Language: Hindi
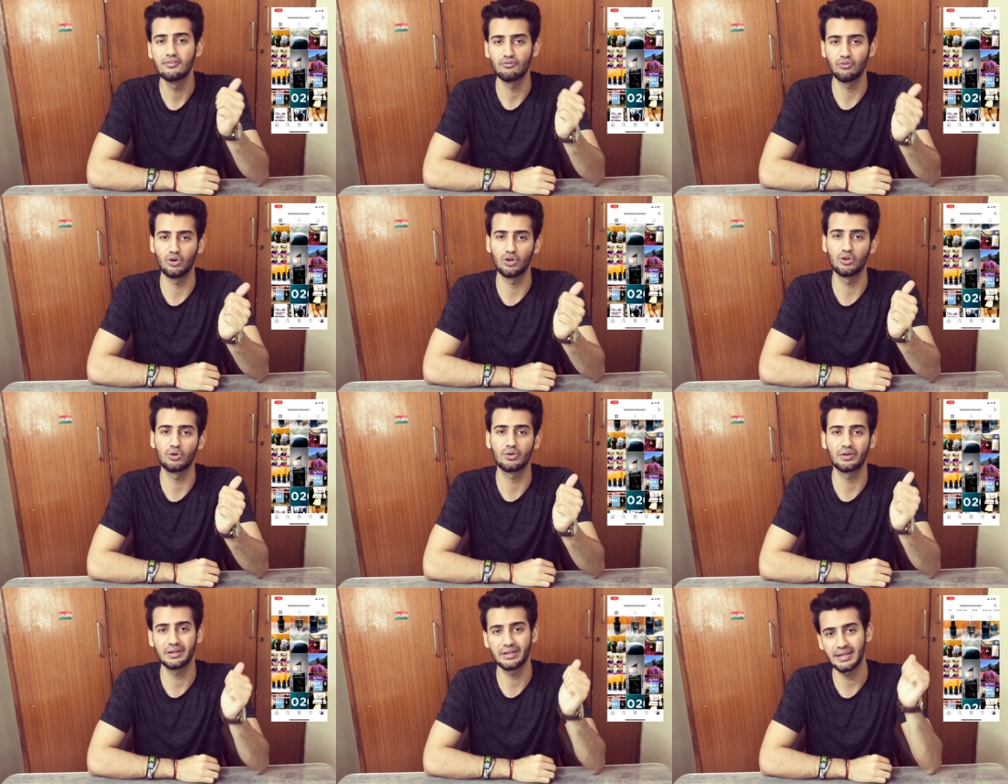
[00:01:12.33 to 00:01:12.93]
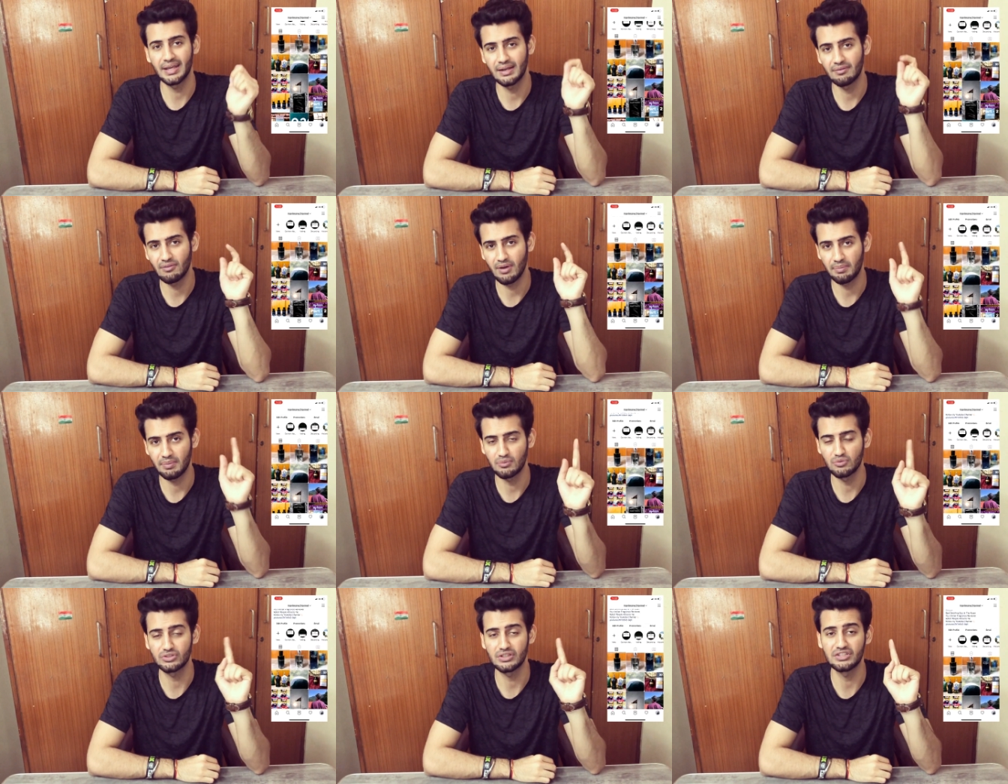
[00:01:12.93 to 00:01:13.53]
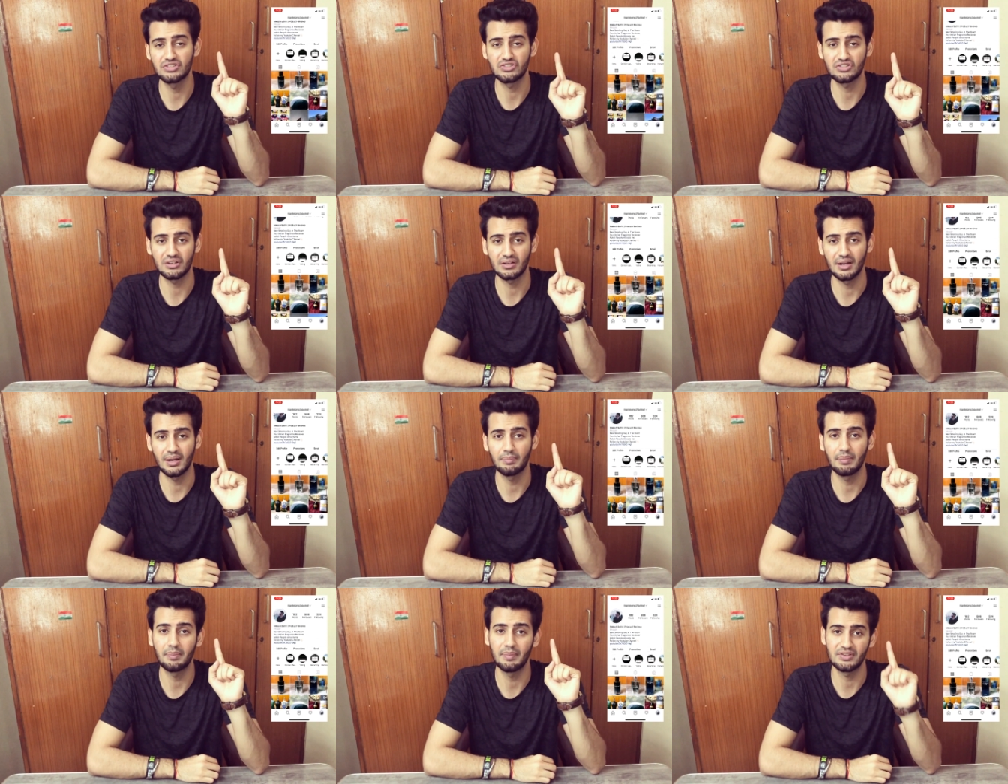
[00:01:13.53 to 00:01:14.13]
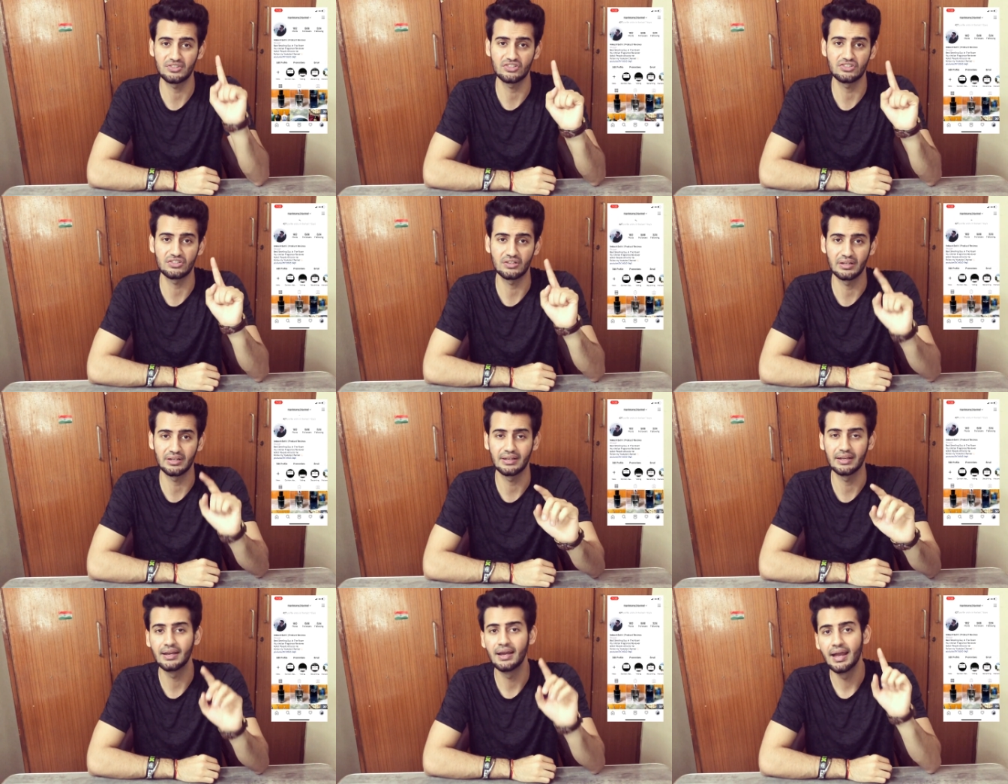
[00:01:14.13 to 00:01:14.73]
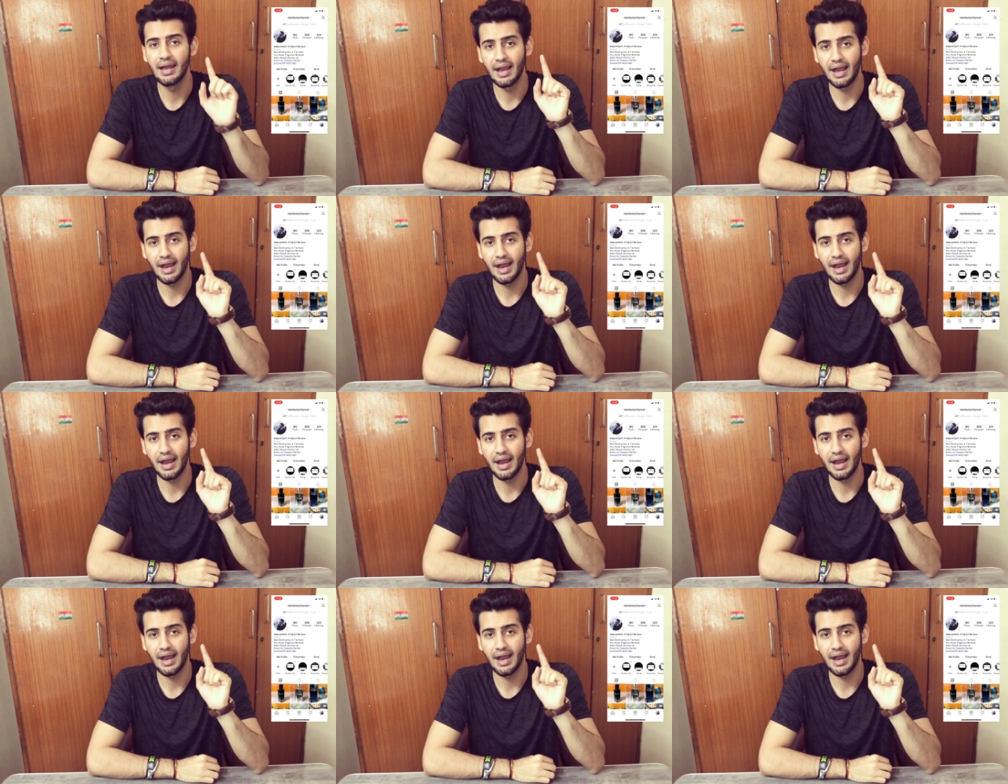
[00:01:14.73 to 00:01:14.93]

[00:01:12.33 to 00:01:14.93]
फॉलो करिए एंड वहाँ पे मुझे इंस्टाग्राम पे मैसेज करिए